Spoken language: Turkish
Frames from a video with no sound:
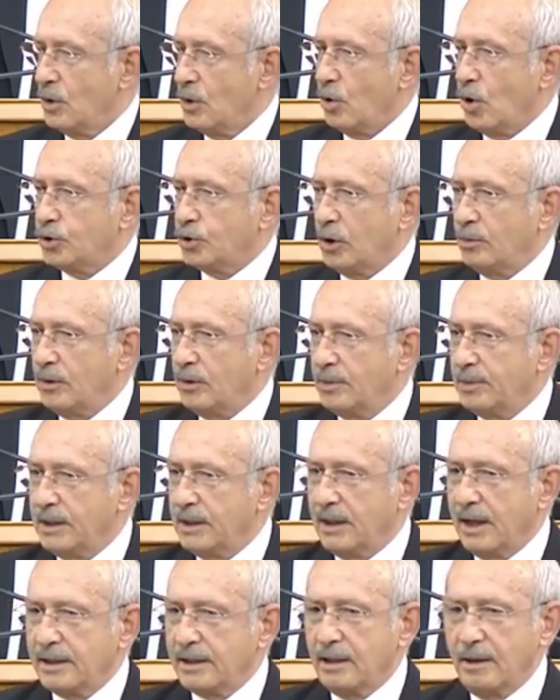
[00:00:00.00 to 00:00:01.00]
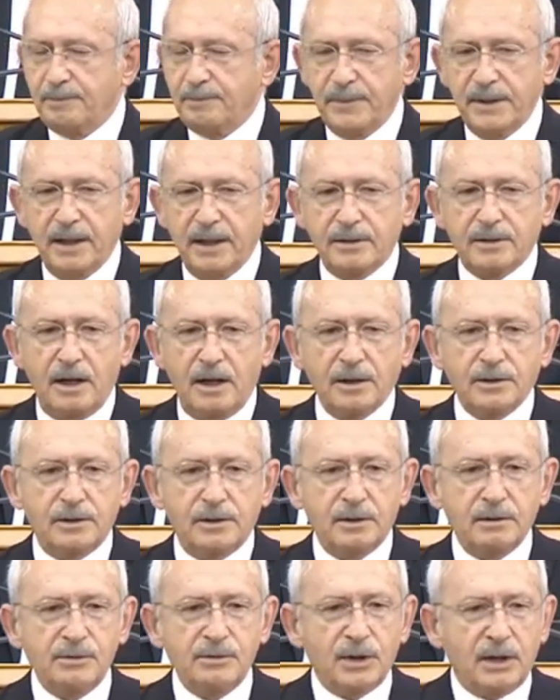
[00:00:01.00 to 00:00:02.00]
Otomobiller yapmaya
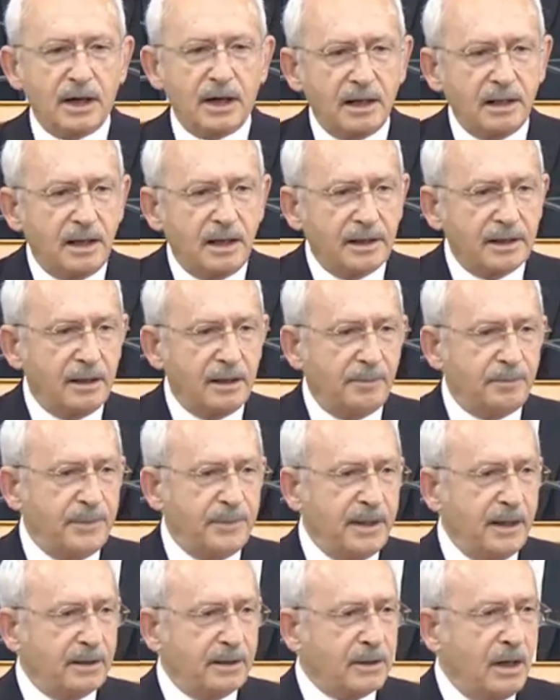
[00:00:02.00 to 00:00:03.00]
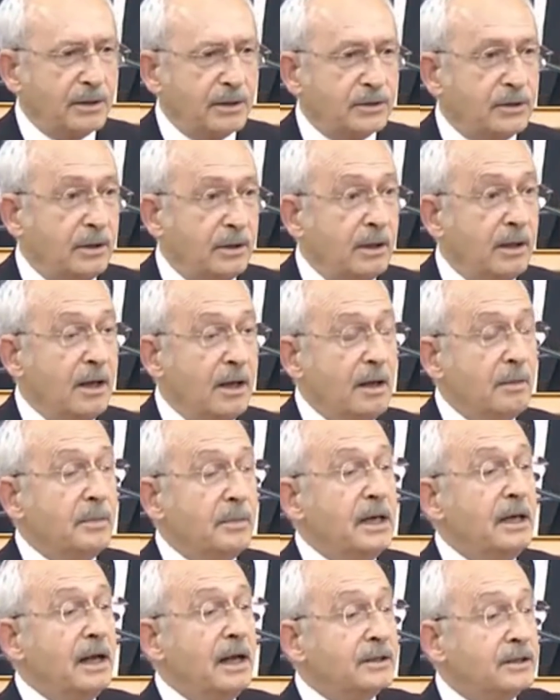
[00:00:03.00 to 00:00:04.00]
kalktı, sarayları yapmaya kalktı.
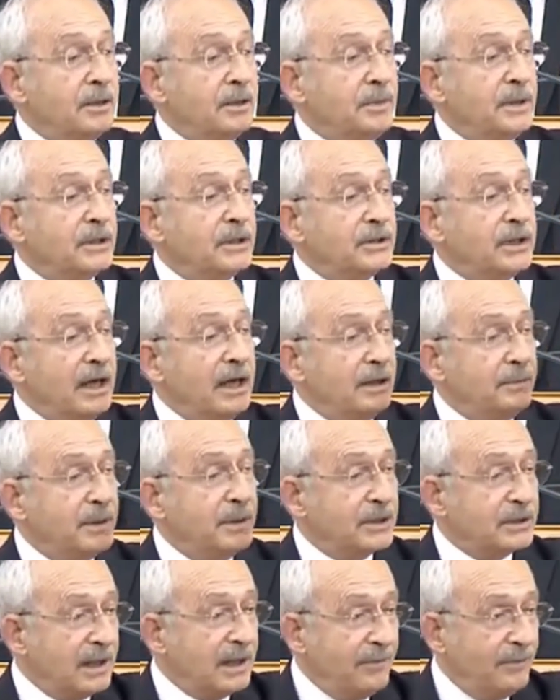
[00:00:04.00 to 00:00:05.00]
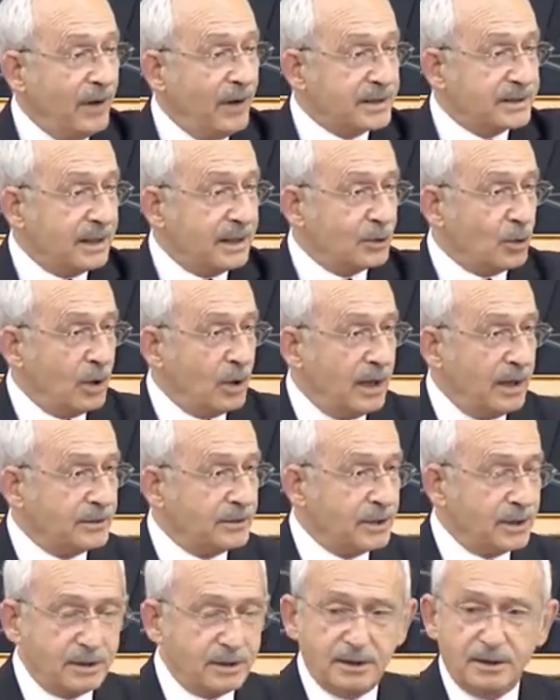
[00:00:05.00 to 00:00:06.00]
Milleti bir değil birden fazla
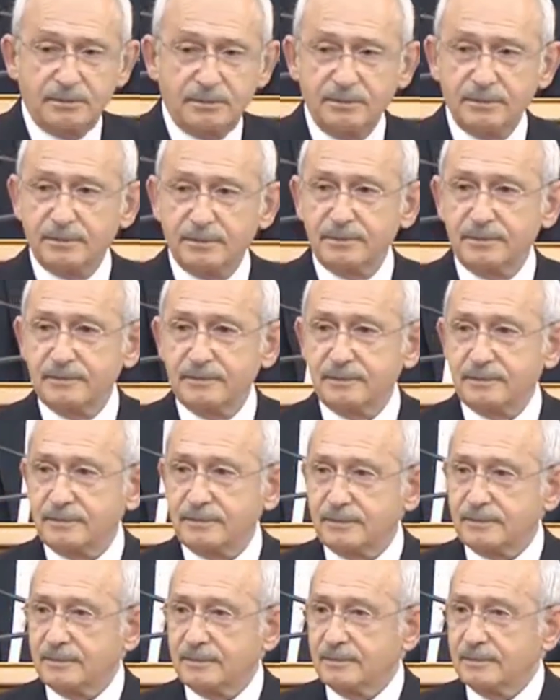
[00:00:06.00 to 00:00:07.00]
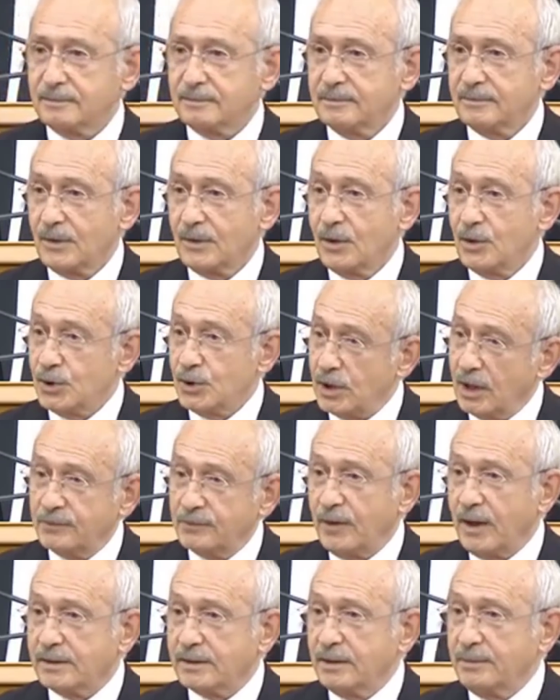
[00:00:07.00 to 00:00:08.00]
dolandırdı.
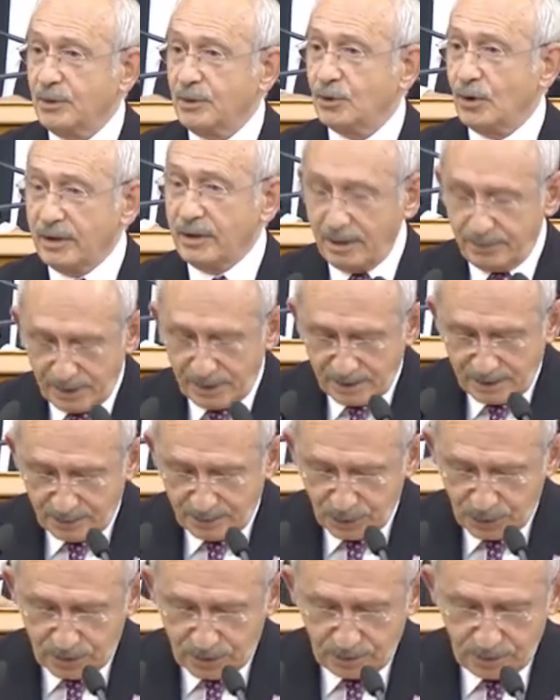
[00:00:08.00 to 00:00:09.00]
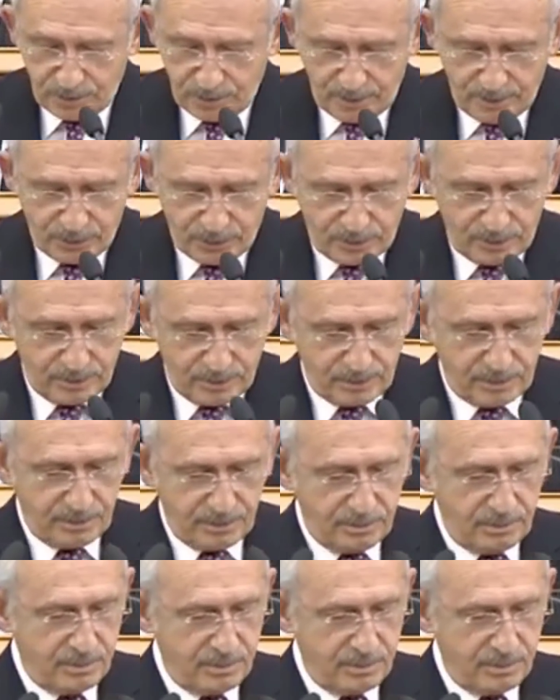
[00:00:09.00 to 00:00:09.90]
Jet bir dönem ne demişti biliyor musunuz?